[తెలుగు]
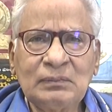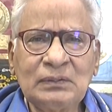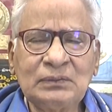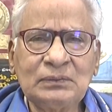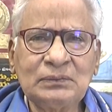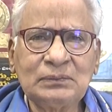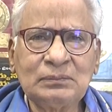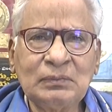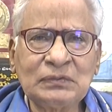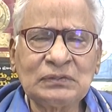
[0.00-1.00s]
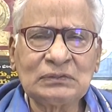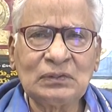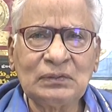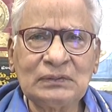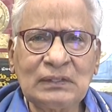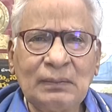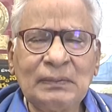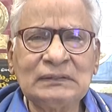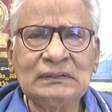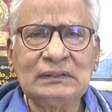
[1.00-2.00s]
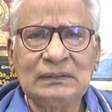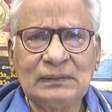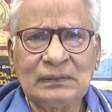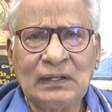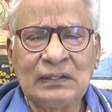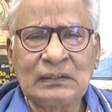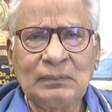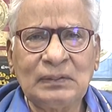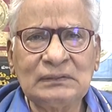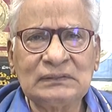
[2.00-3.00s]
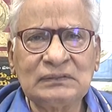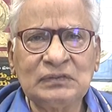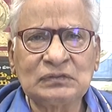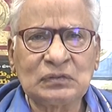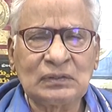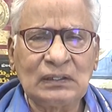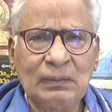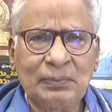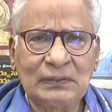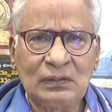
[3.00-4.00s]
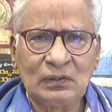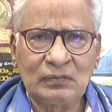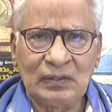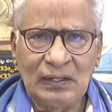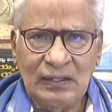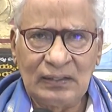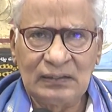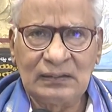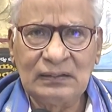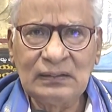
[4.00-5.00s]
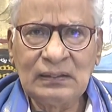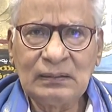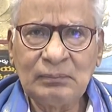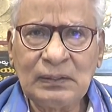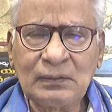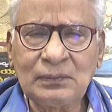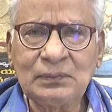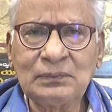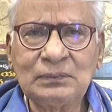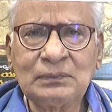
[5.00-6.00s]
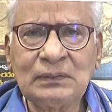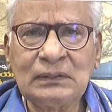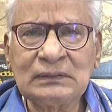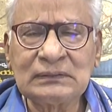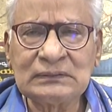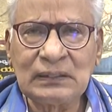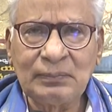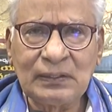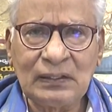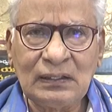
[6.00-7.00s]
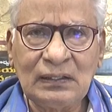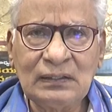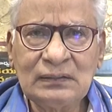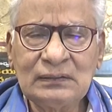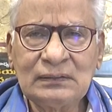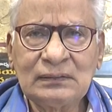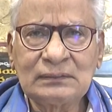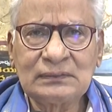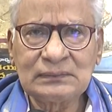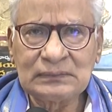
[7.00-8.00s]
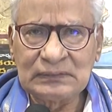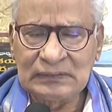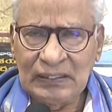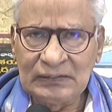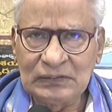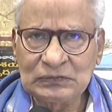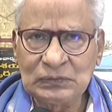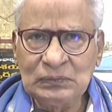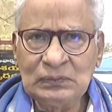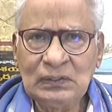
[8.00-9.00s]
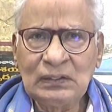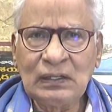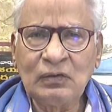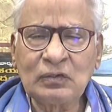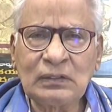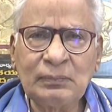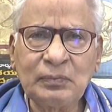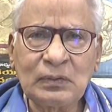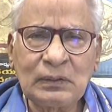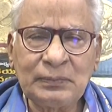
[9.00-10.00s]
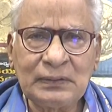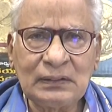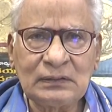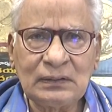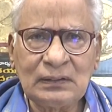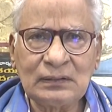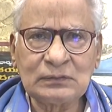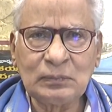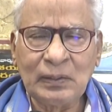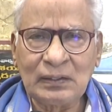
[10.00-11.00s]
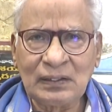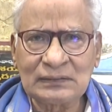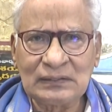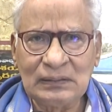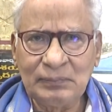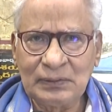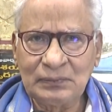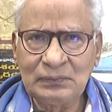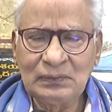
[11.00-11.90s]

మీరు భవిష్యత్తులో ఇంకా మంచి కార్యక్రమాలు చేసి విస్తృతంగా ప్రజల్లోకి వెళ్ళాలని మీకు నేను ఈ సందర్భంగా తెలియజేస్తూ నా హృదయపూర్వకమైన శుభాకాంక్షల్ని మీకు